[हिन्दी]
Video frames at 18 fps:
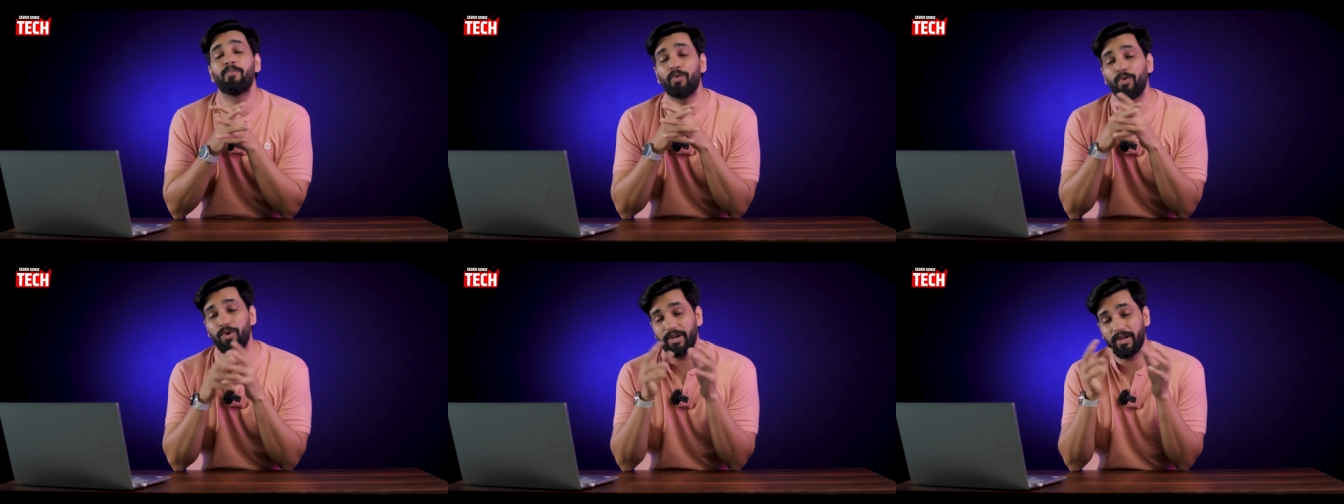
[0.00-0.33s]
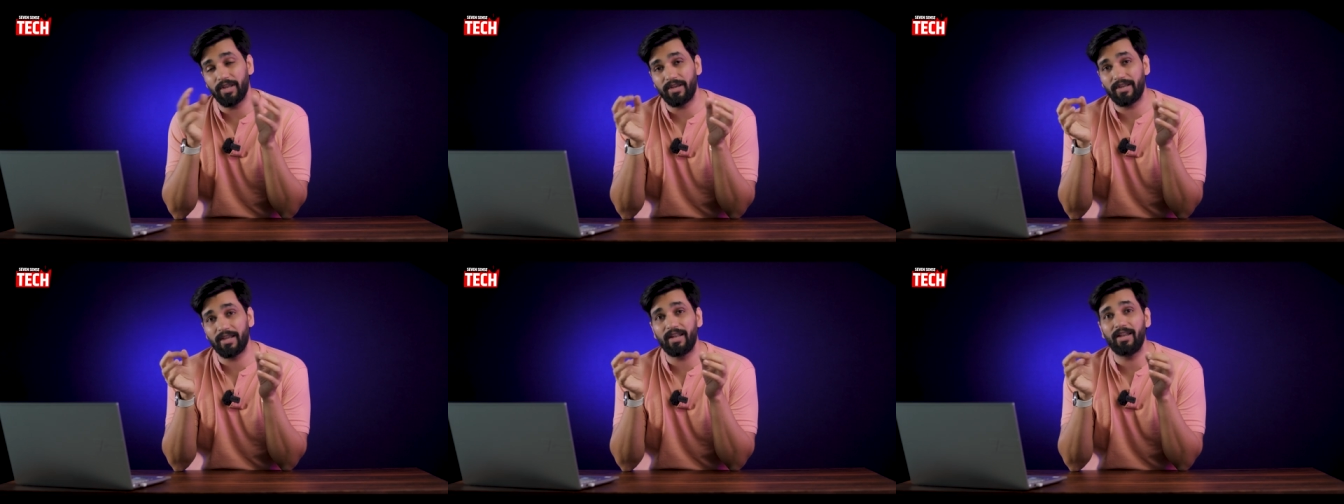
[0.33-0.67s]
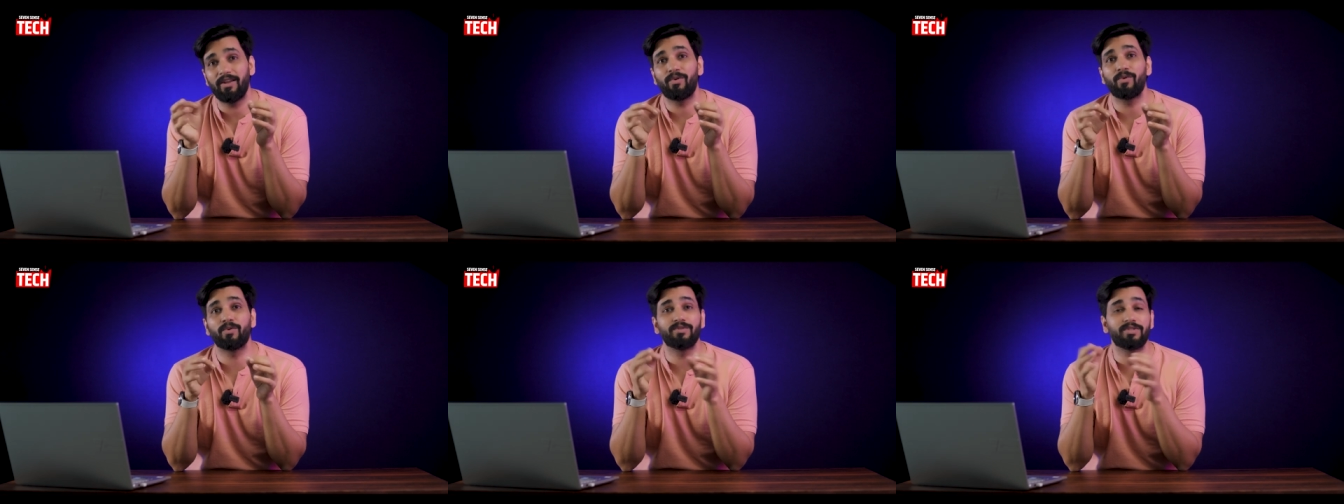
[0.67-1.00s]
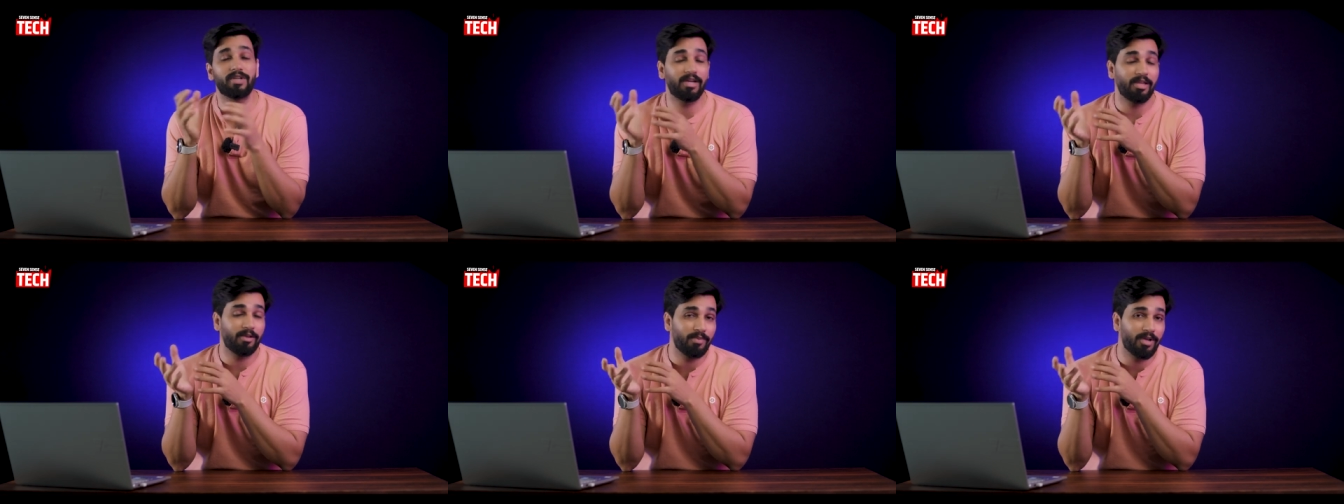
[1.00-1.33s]
पूरी डिटेल कौन
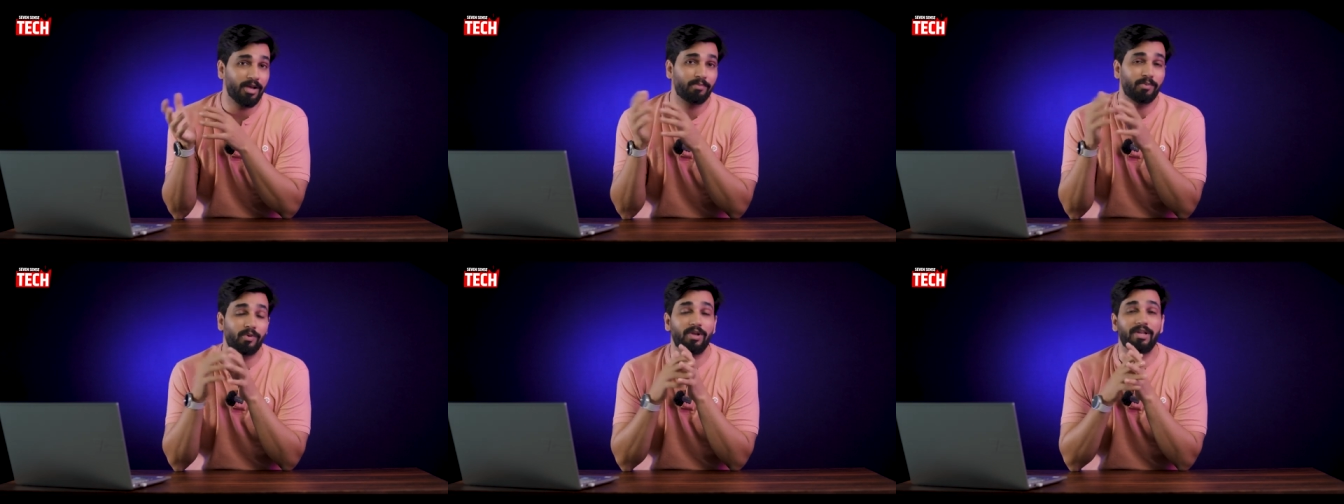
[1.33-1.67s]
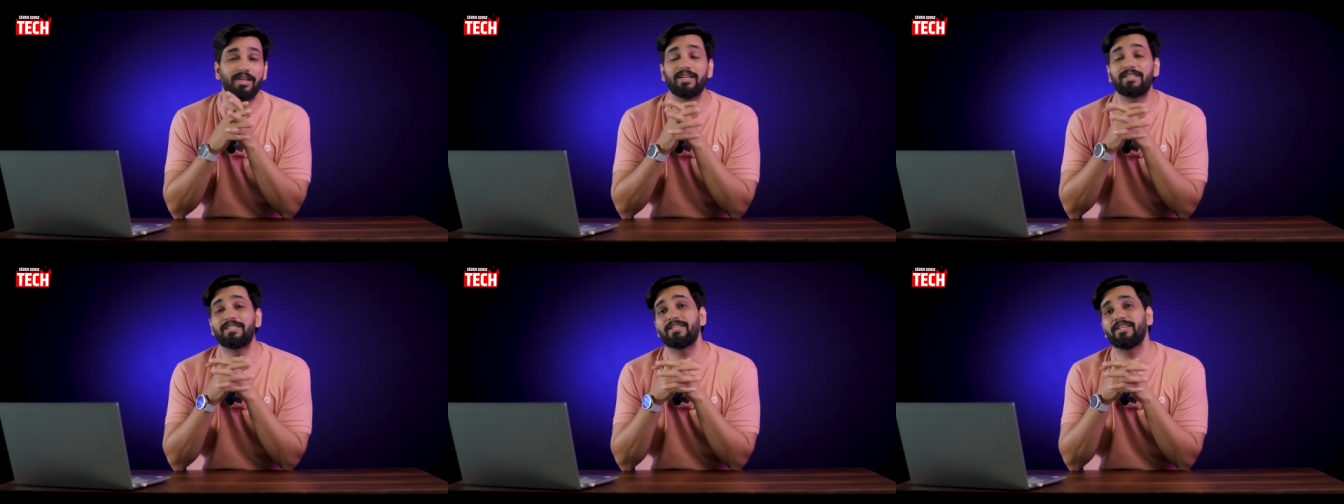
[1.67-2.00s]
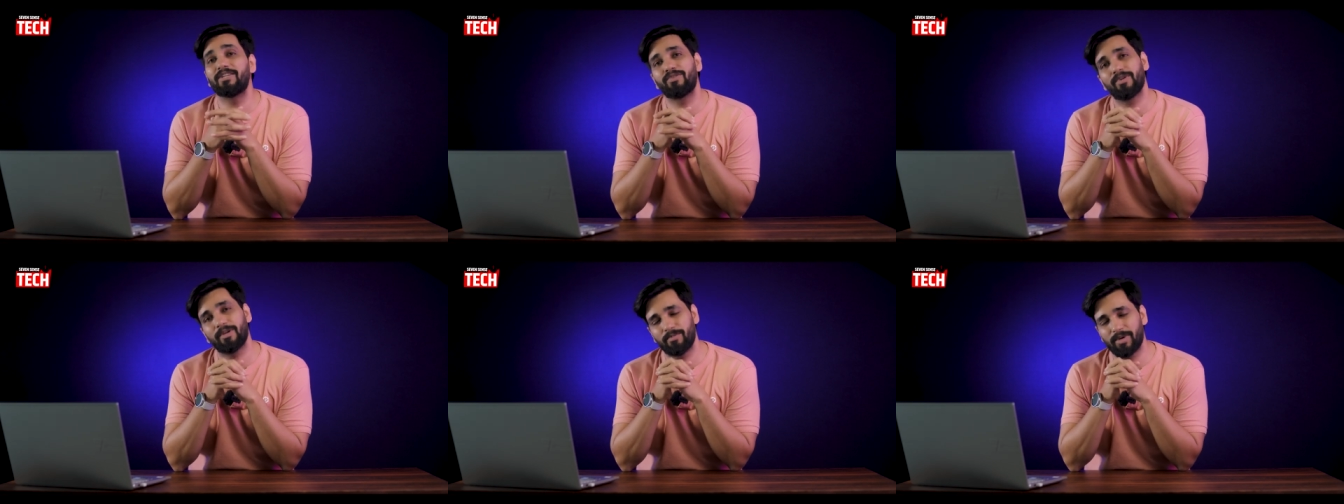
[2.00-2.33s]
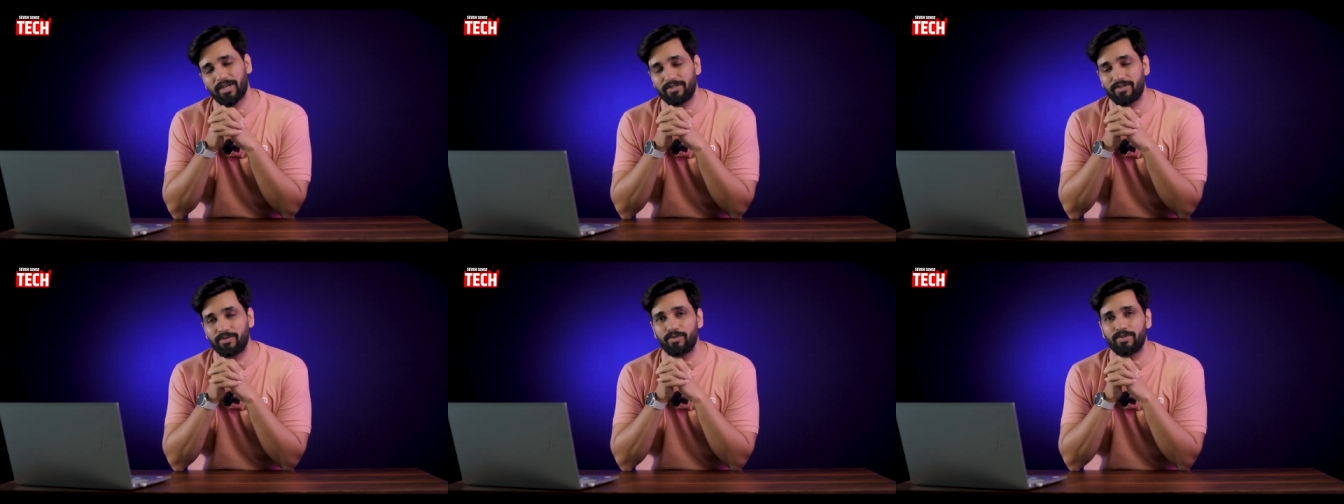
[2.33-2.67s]
सा टीवी आपको लेना चाहिए तो एक
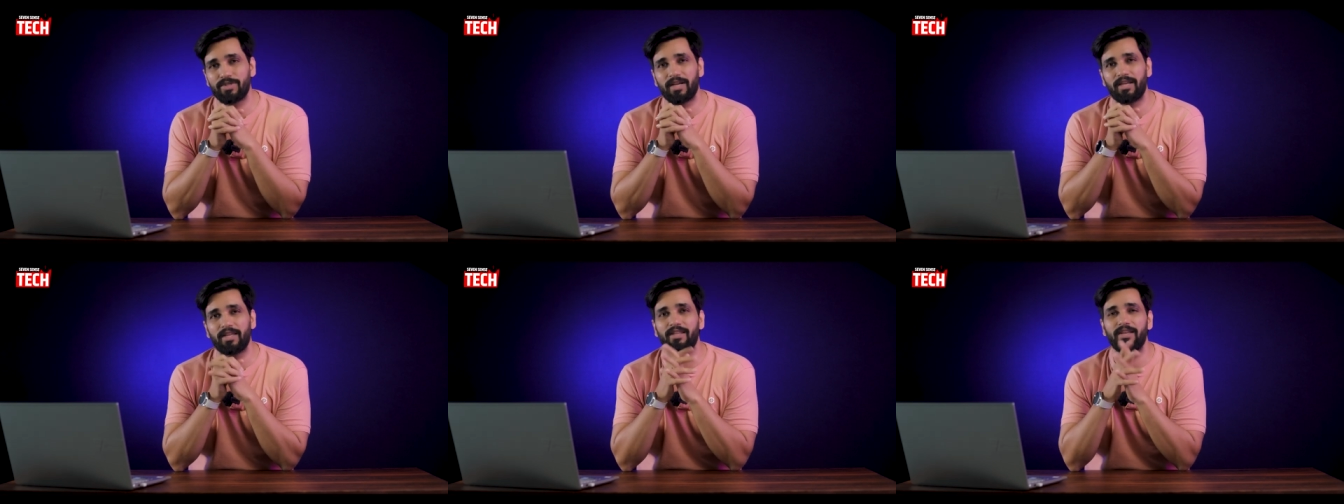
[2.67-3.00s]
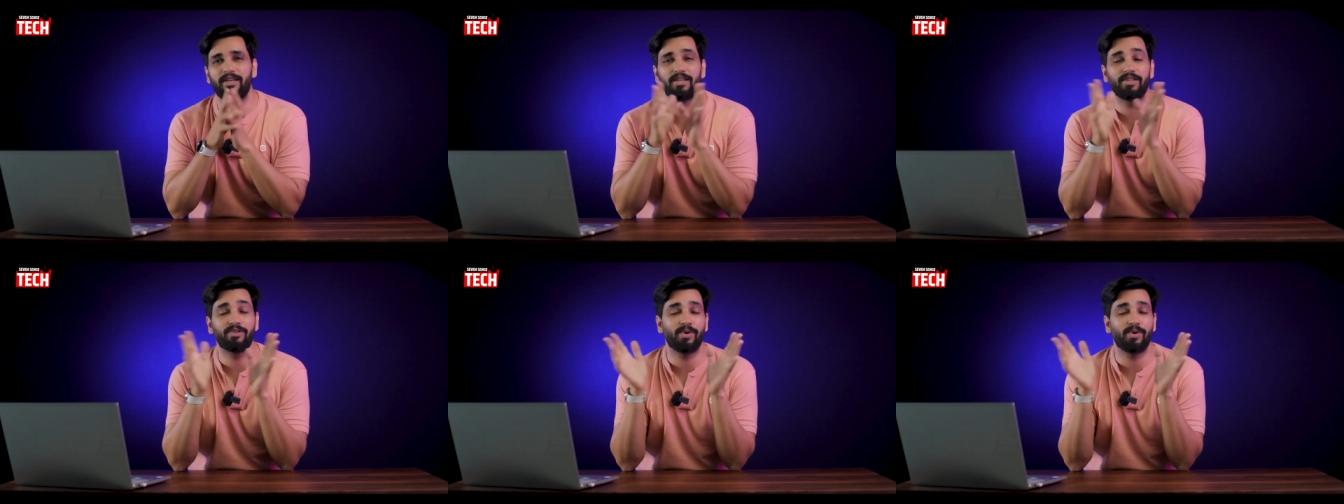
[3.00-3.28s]
बार जरूर जाके देखें